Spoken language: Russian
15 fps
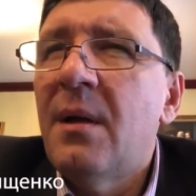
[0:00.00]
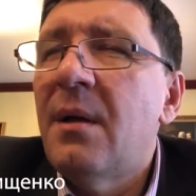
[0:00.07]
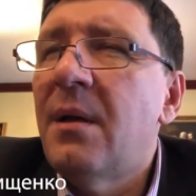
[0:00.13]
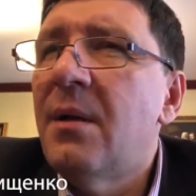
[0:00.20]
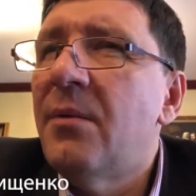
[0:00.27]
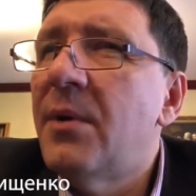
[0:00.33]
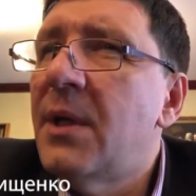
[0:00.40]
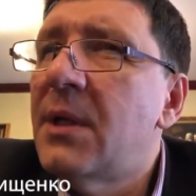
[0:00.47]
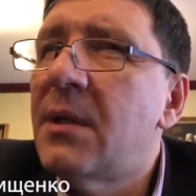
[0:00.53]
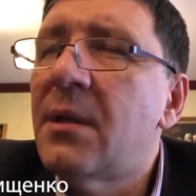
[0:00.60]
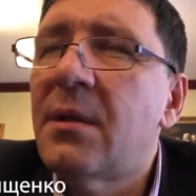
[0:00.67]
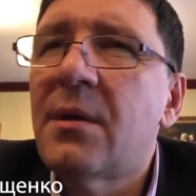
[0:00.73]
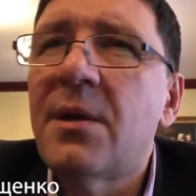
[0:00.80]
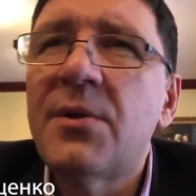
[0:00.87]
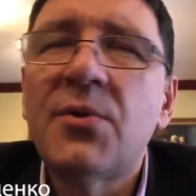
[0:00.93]
и говорить,
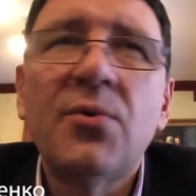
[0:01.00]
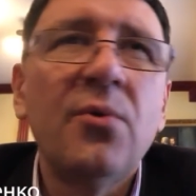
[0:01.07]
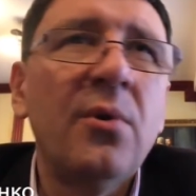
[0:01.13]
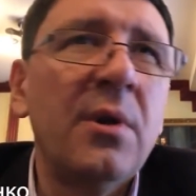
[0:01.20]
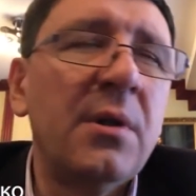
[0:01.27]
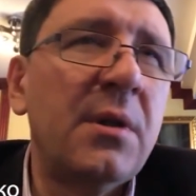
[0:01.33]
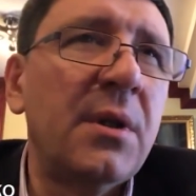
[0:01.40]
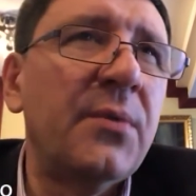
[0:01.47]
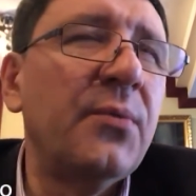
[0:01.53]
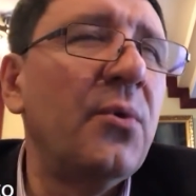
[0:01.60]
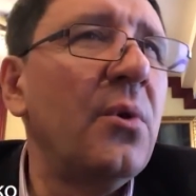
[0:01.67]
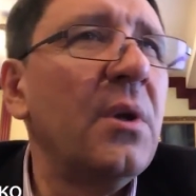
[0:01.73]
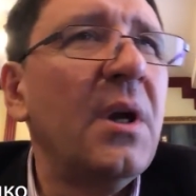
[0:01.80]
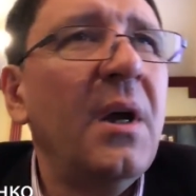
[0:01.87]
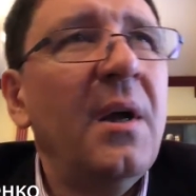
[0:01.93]
этот козел, этот
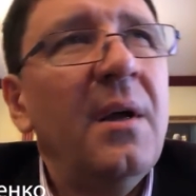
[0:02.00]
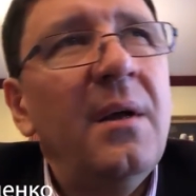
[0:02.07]
волк.